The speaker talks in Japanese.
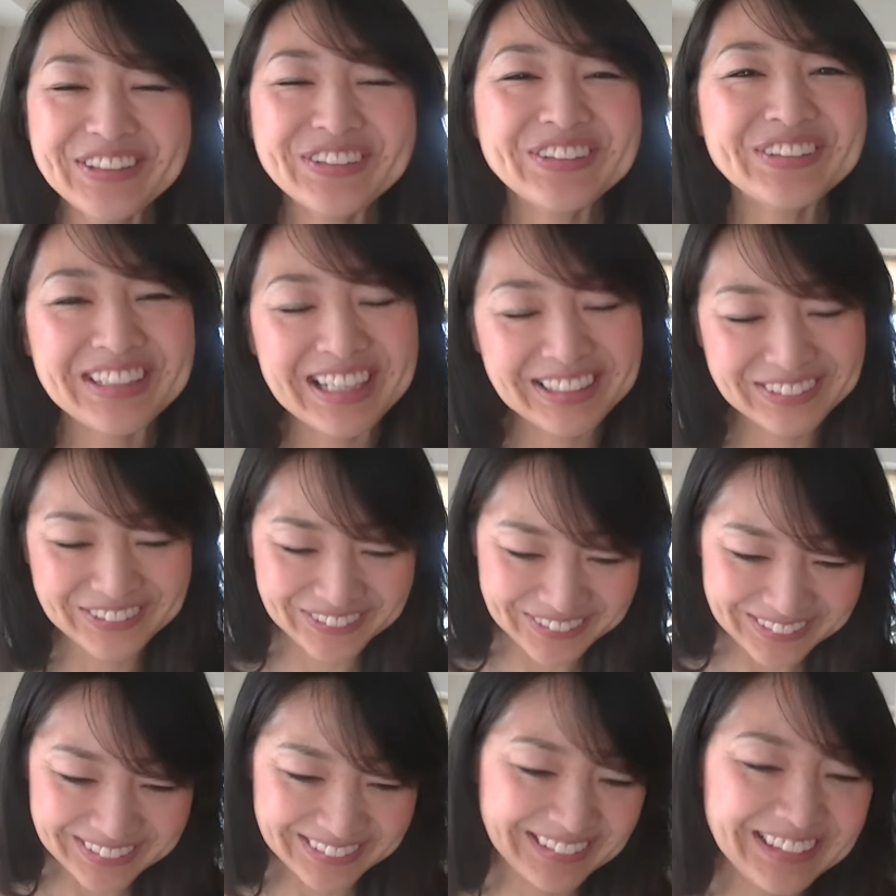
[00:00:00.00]
をあ
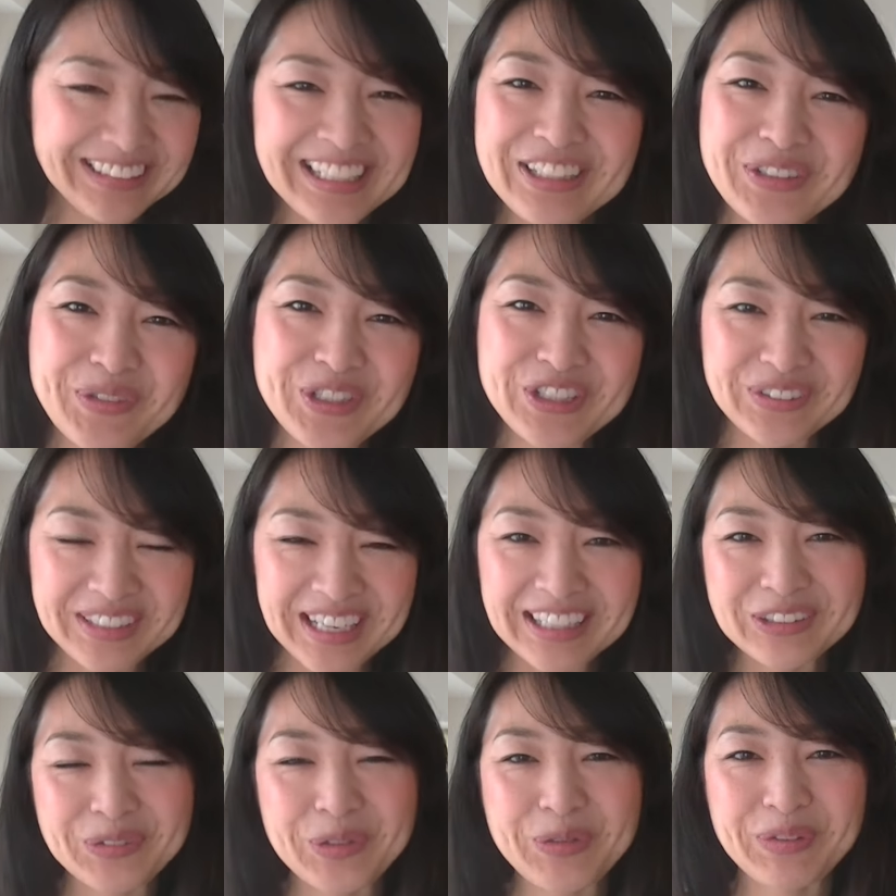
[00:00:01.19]
の人間って面白いな
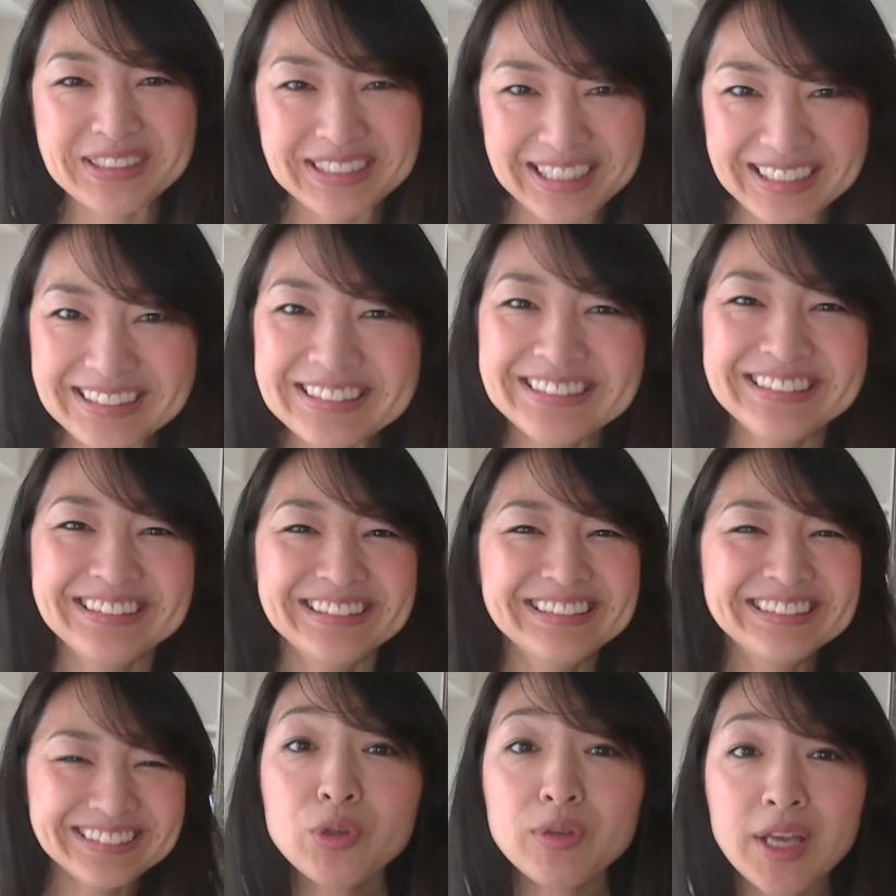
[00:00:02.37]
と思いました自
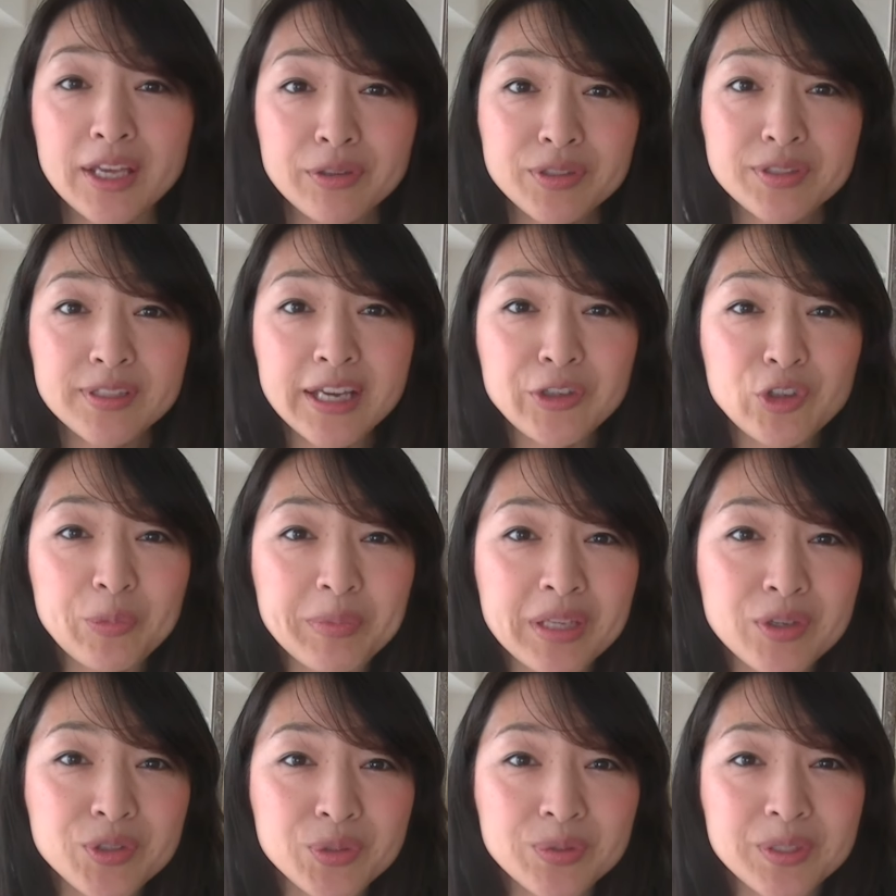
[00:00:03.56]
分のライフスタイルを見
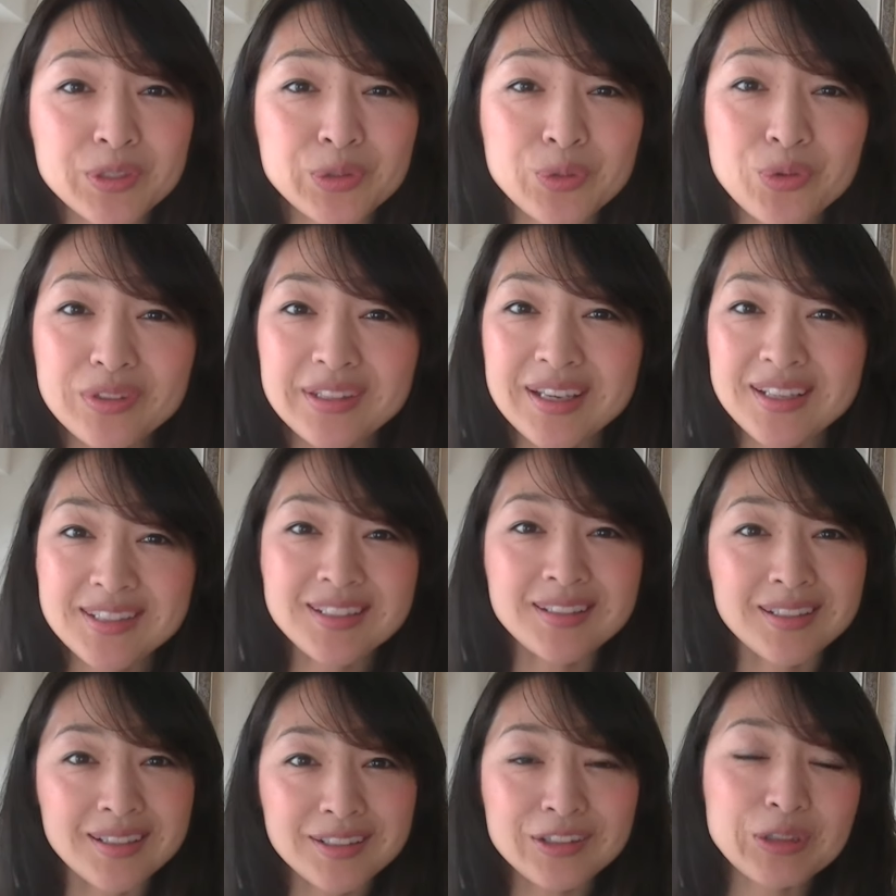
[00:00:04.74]
直すってすごく大事だ
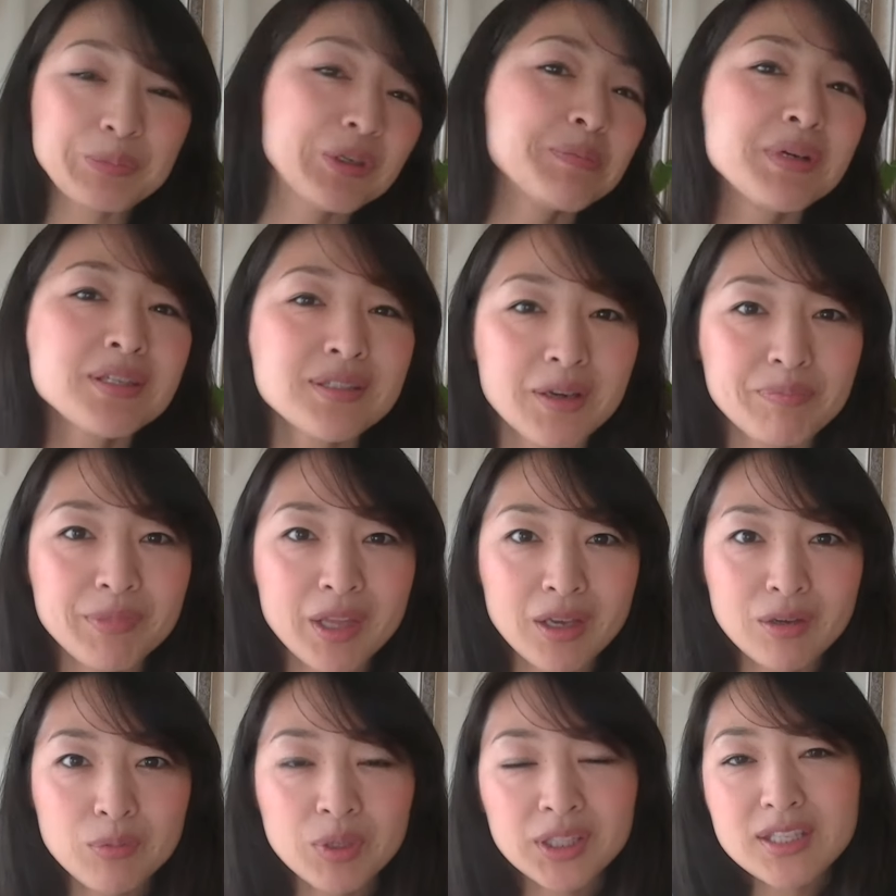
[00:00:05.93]
なって思いました
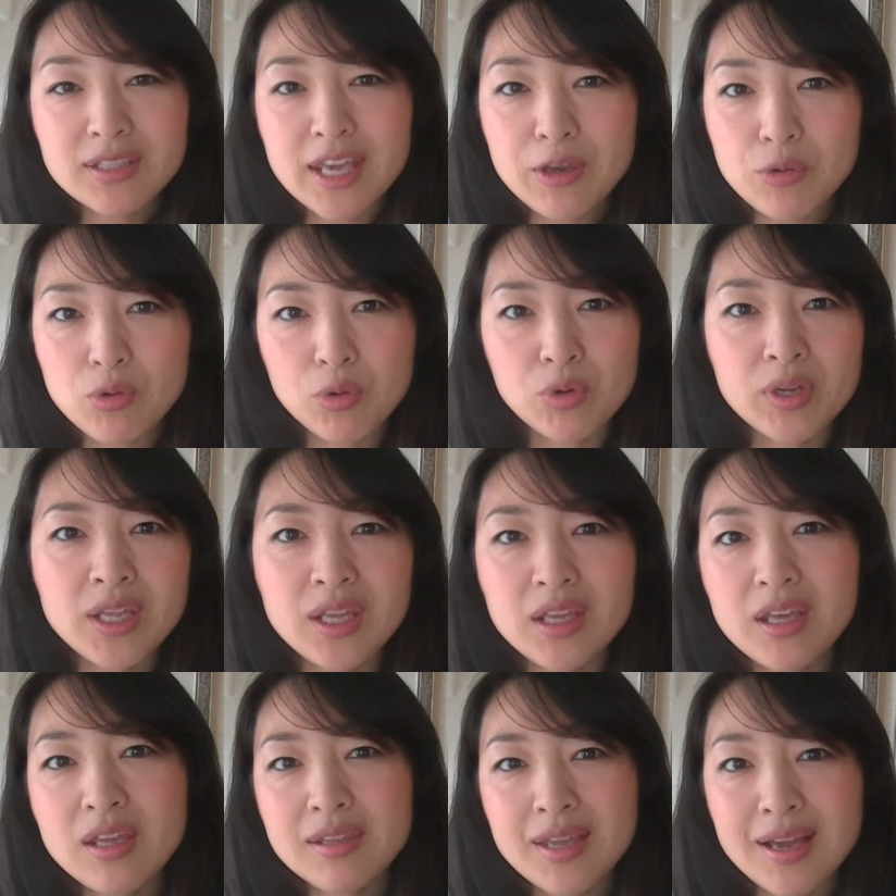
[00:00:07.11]
私結構これで
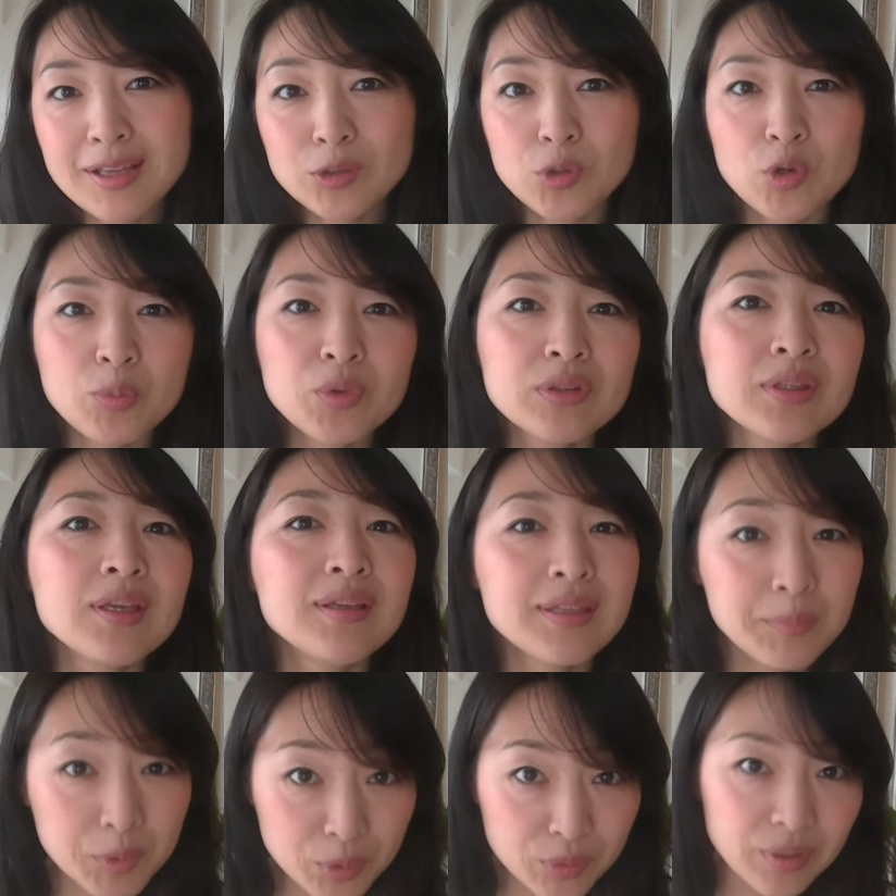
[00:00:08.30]
いいんだと思っていて
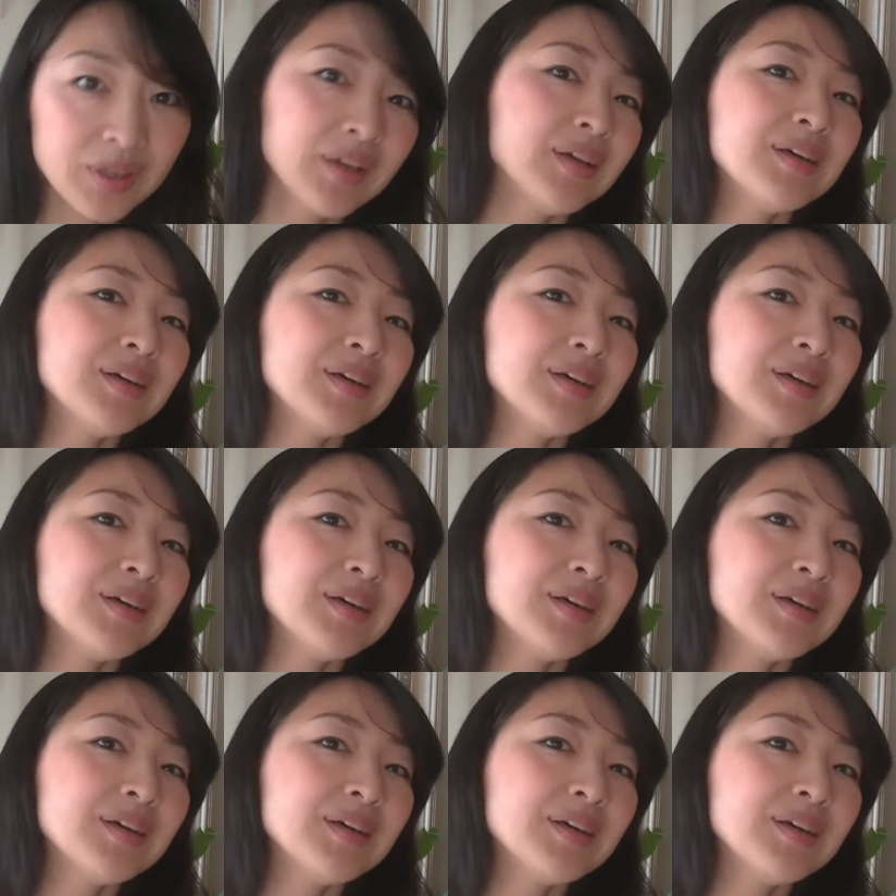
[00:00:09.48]
も